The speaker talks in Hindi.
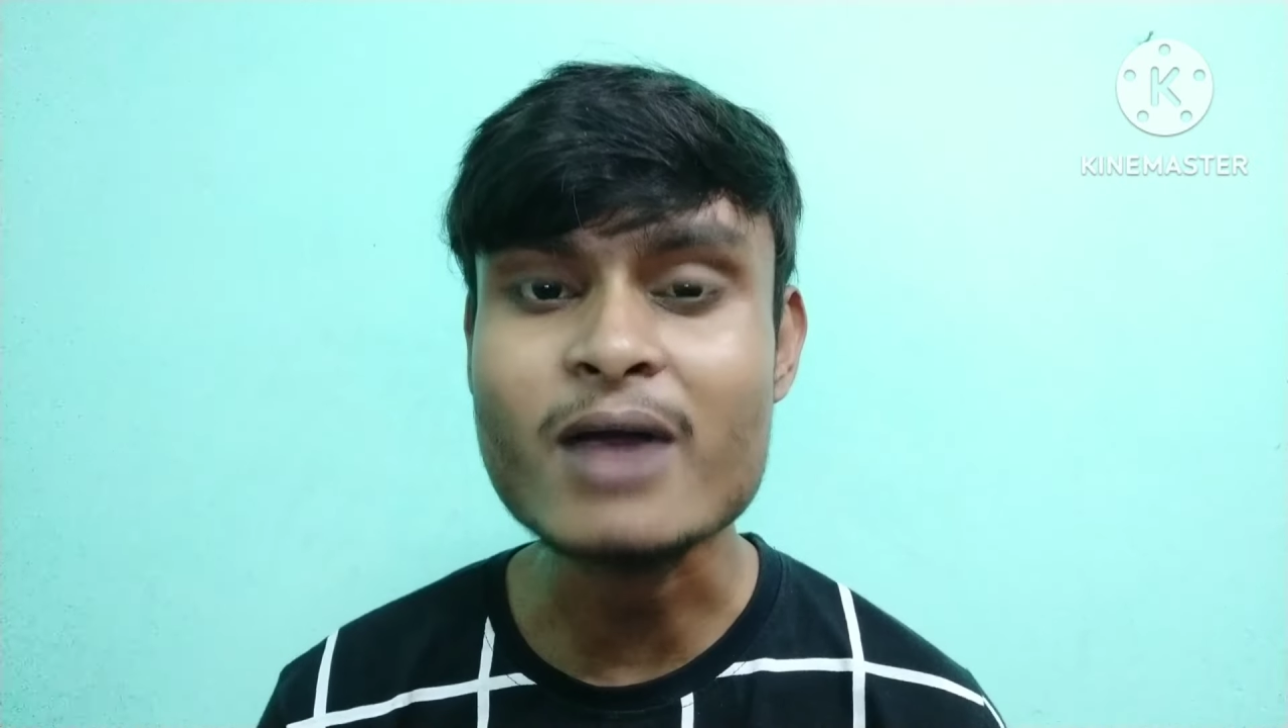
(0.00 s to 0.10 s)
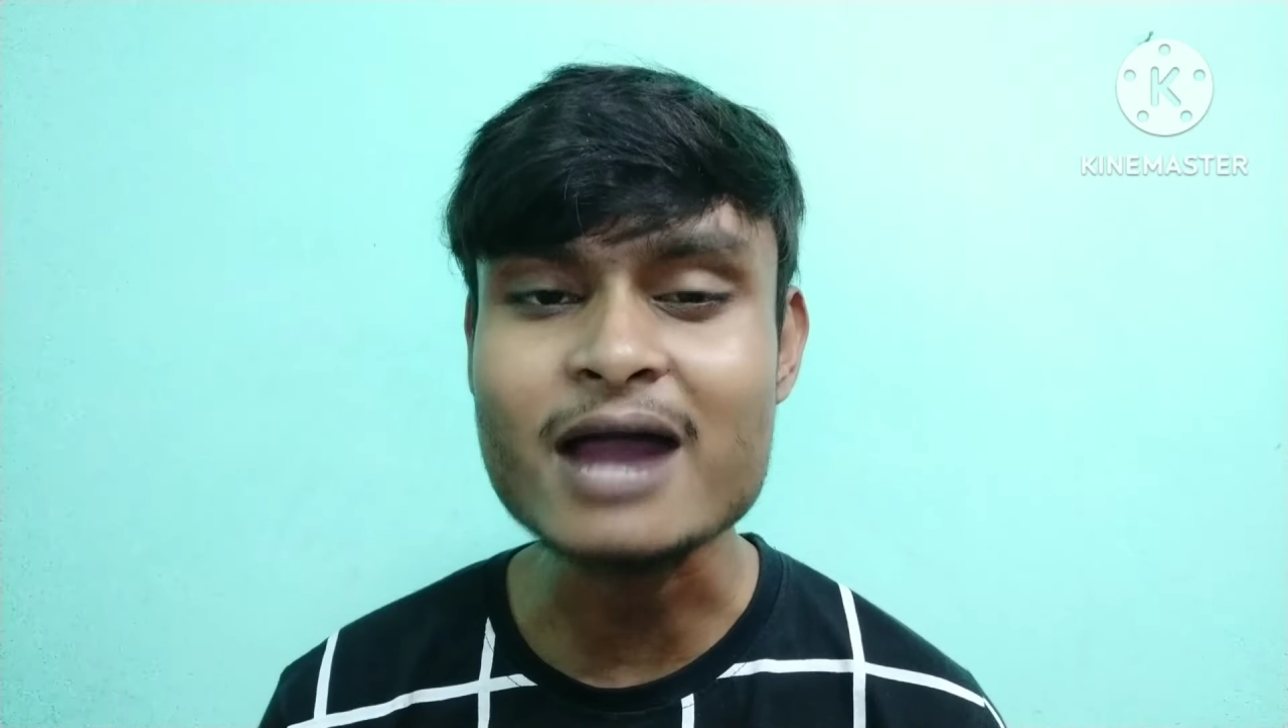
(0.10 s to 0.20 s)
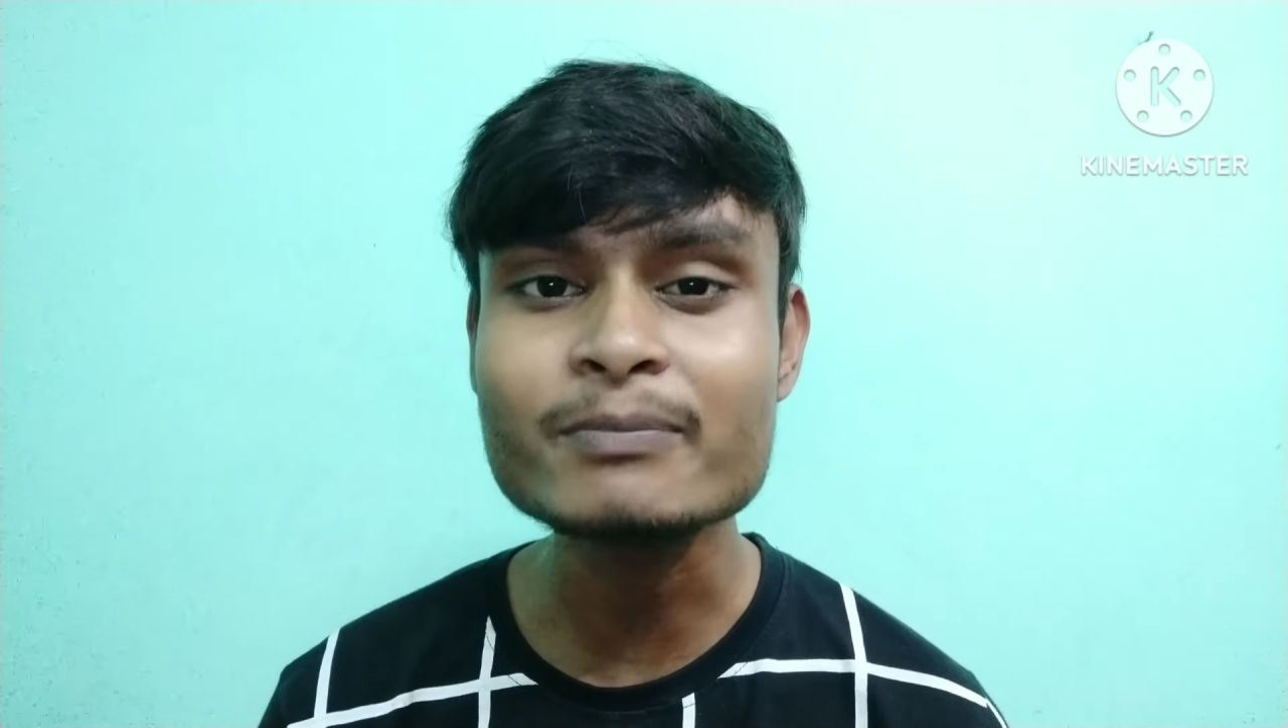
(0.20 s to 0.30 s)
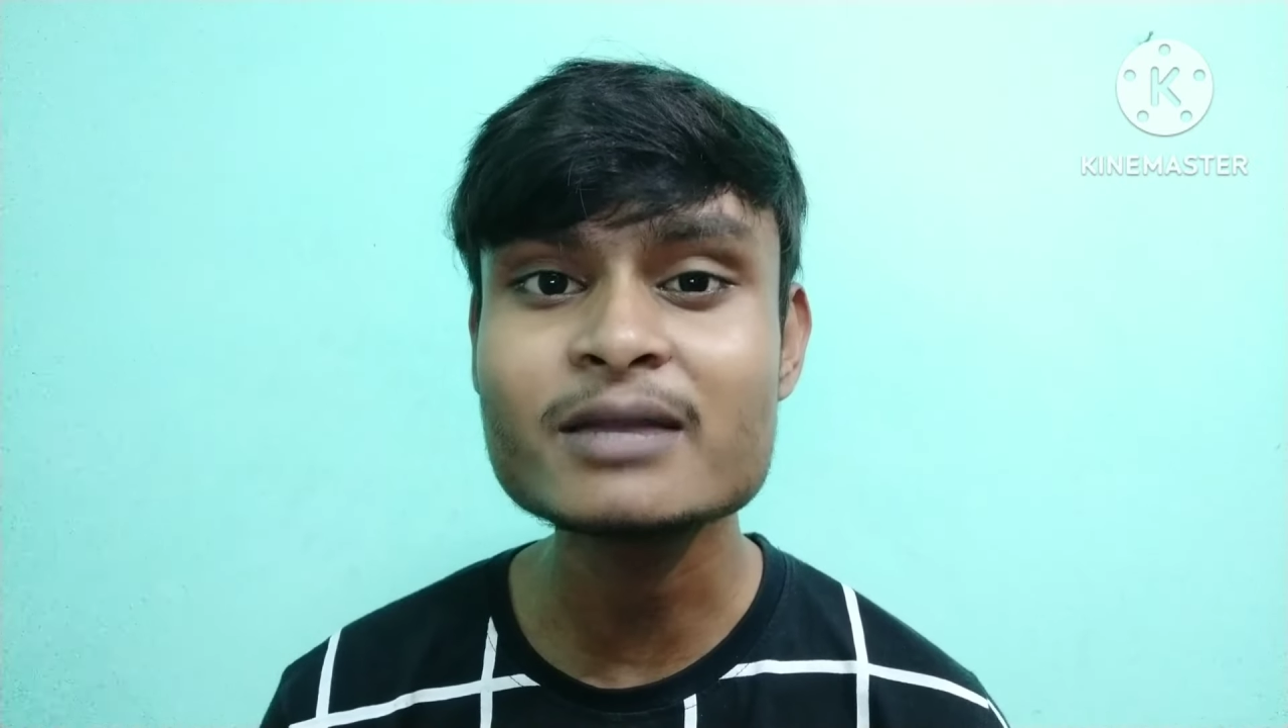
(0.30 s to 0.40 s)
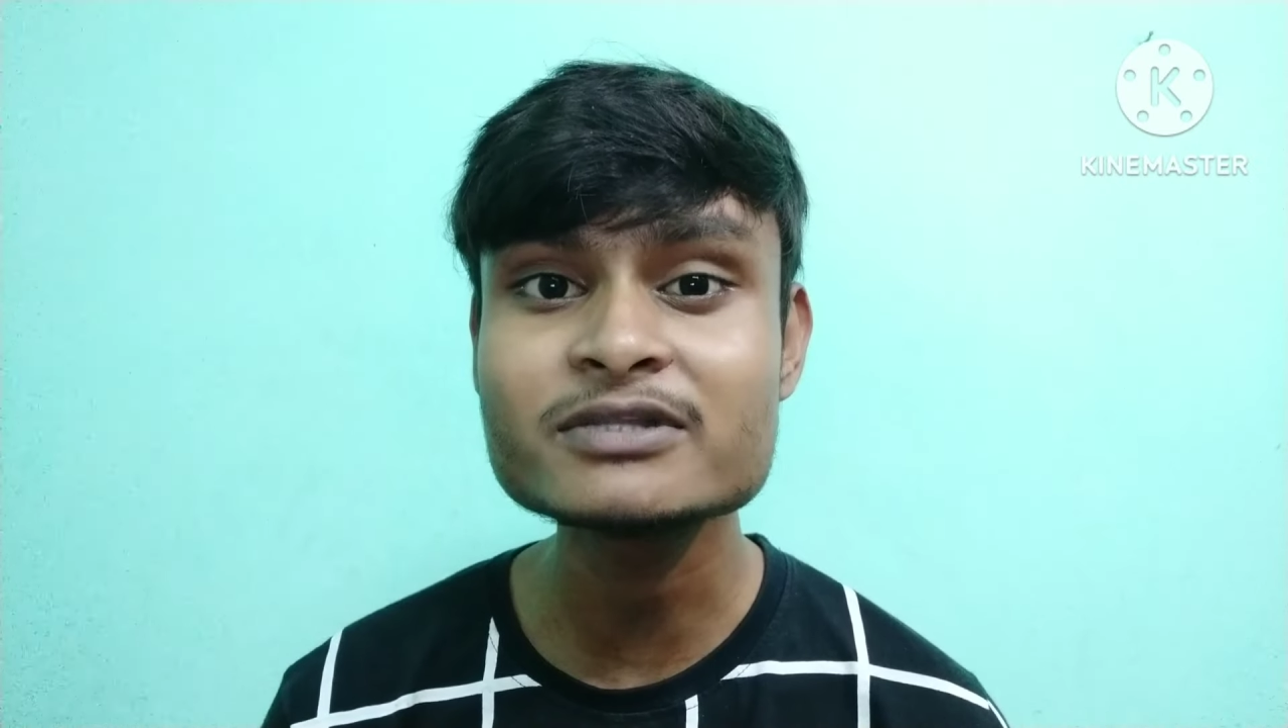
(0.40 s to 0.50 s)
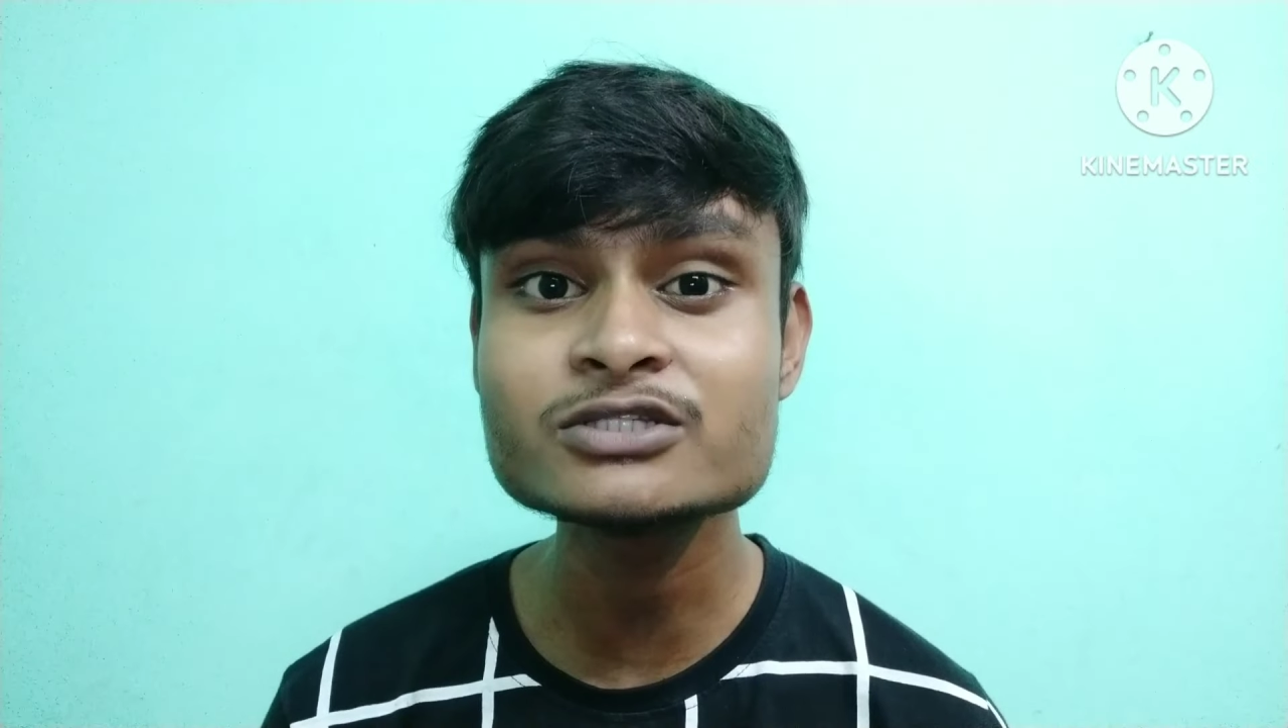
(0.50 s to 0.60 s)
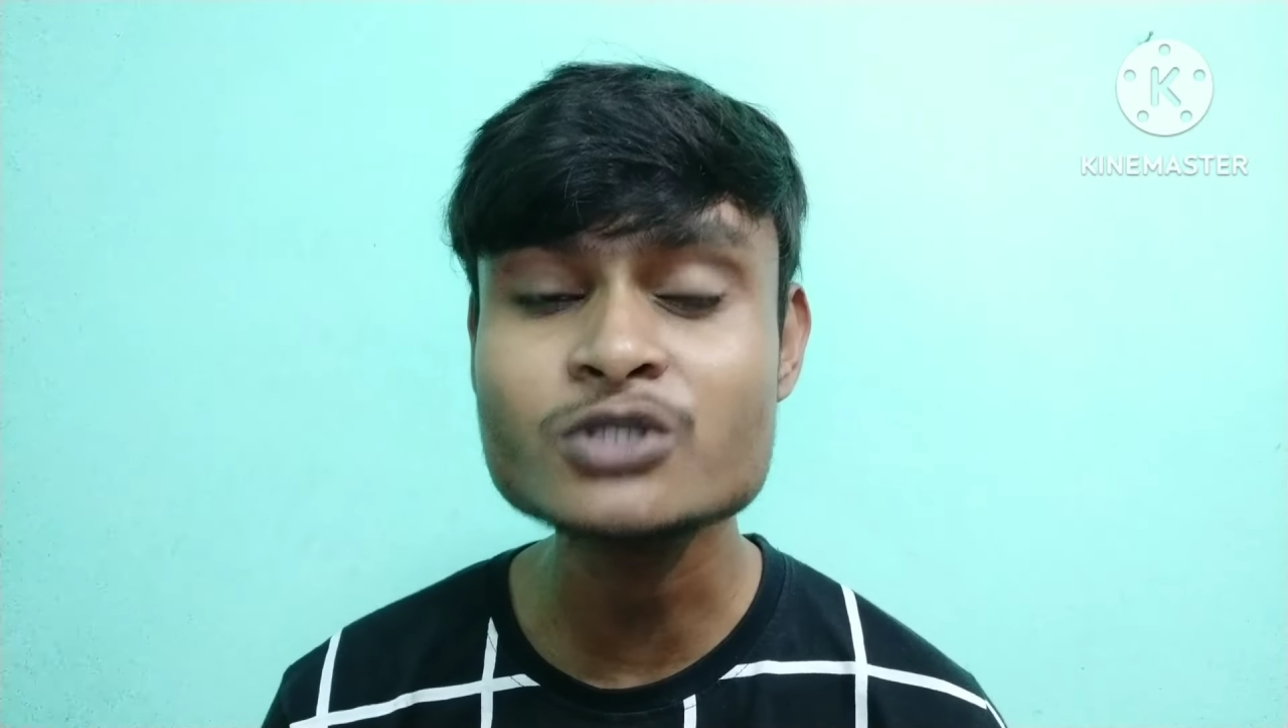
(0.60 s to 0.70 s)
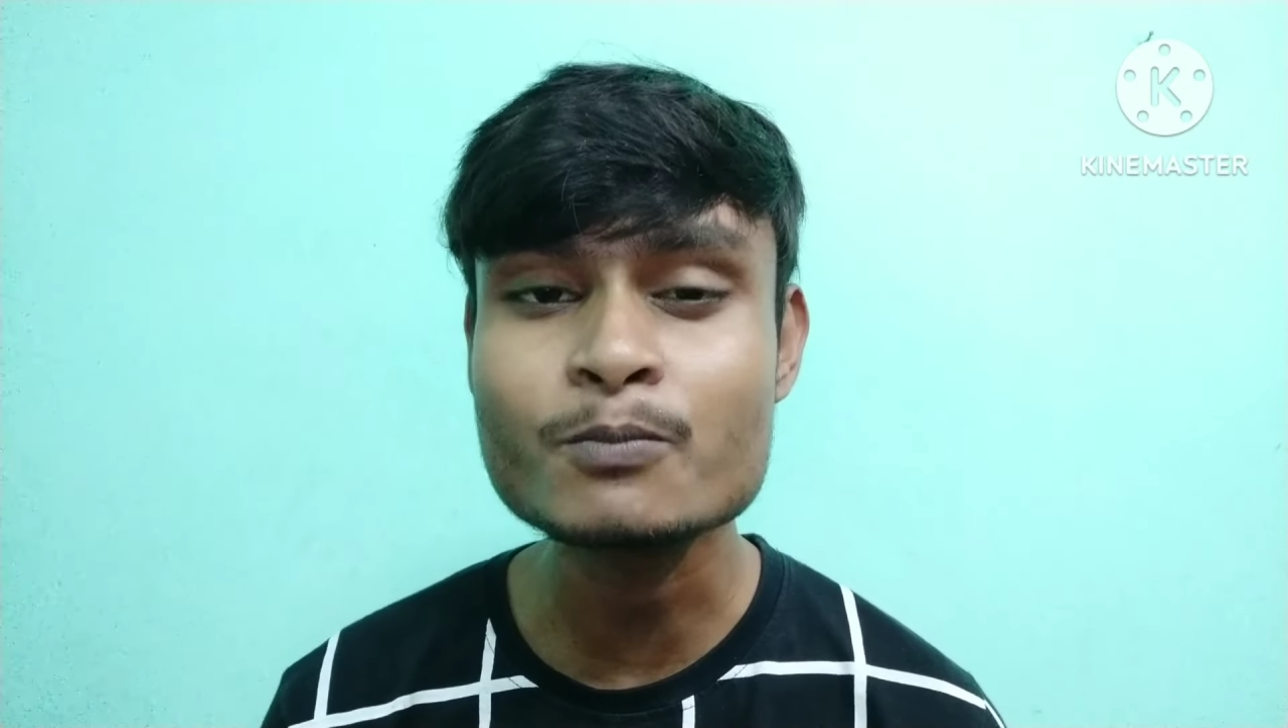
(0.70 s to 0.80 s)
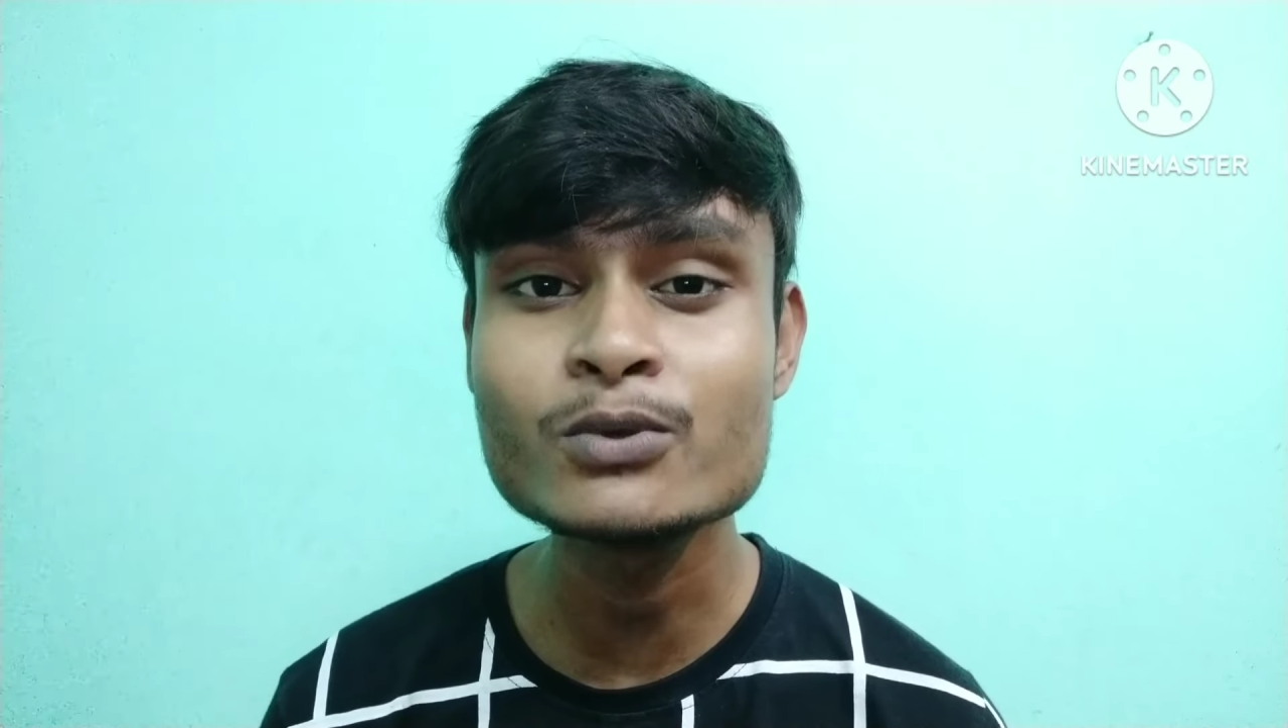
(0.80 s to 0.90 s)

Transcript: बाप है मतलब जो